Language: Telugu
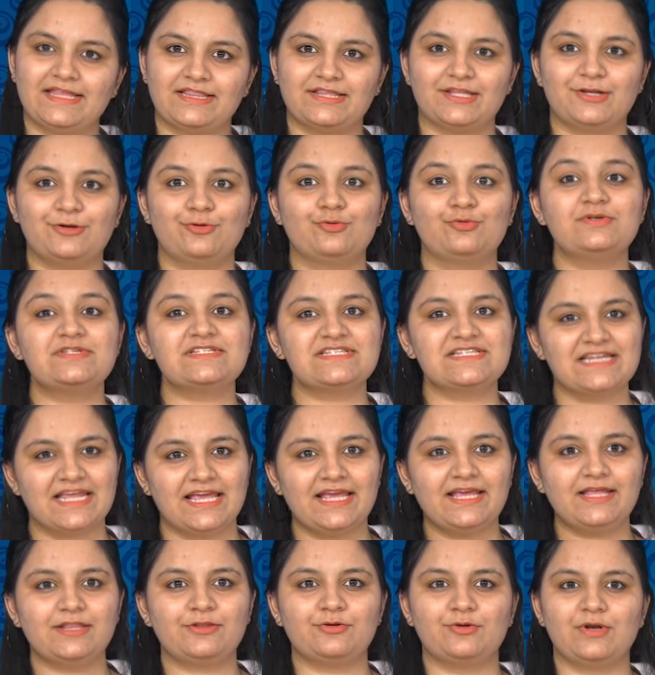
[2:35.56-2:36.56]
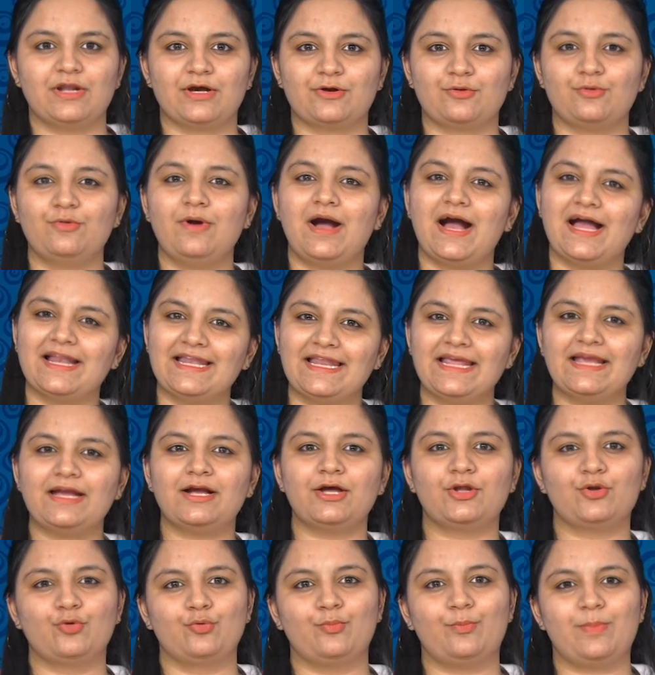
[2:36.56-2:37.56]
ఇతులు స్నేహితులకు అనేక
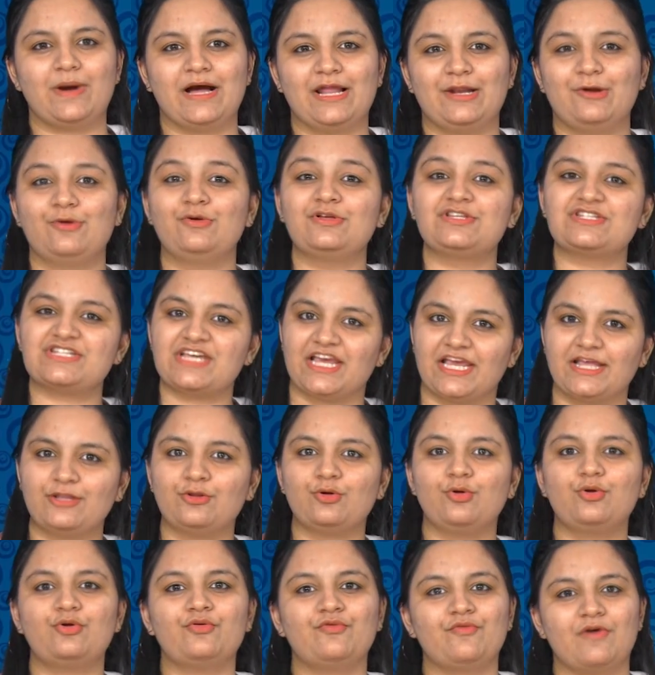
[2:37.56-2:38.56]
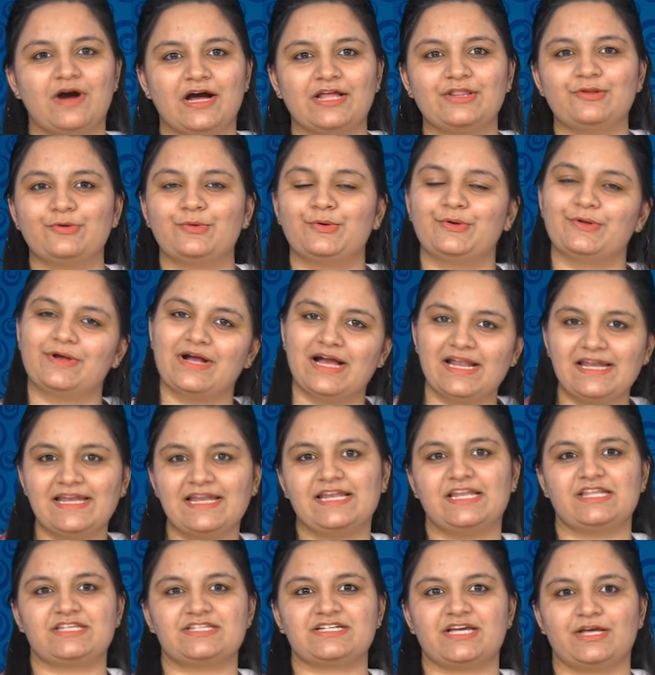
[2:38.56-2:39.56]
రూపాల్లో చేదోడు వాదోడుగా
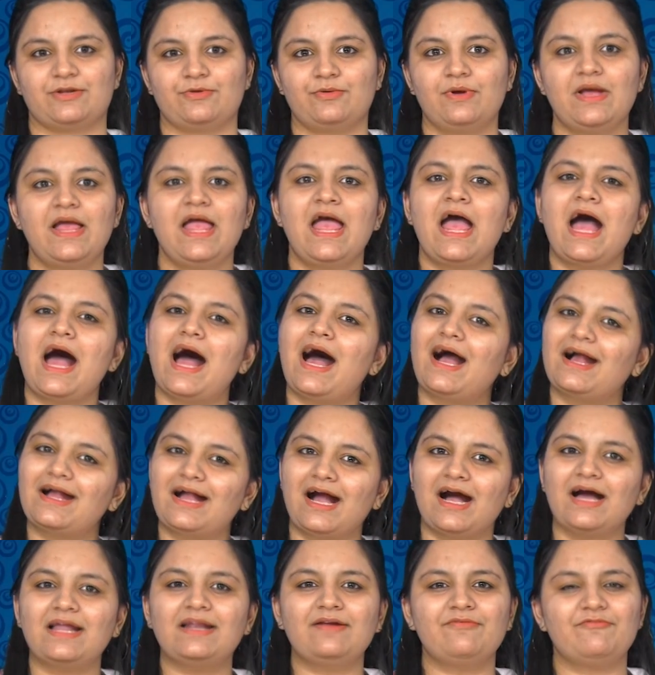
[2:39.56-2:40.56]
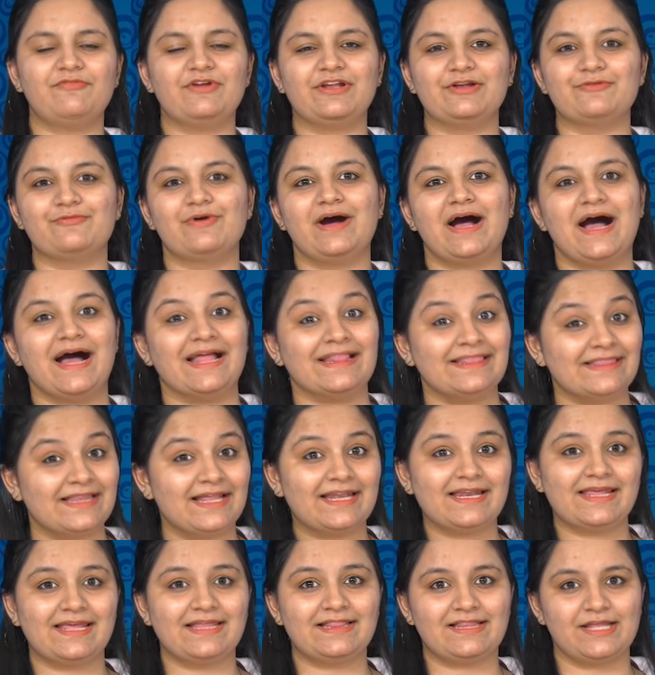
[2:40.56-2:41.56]
నిలిచారు ఆ గానం విలువ
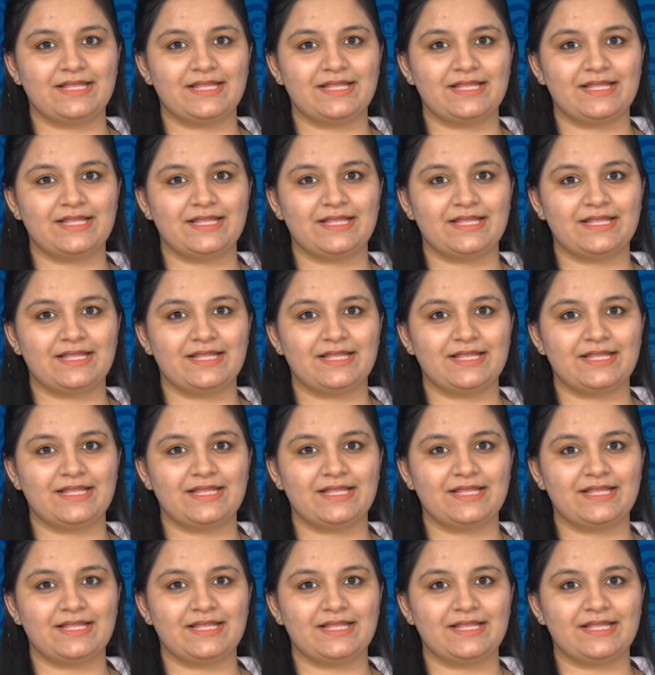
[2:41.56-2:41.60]
అందరికీ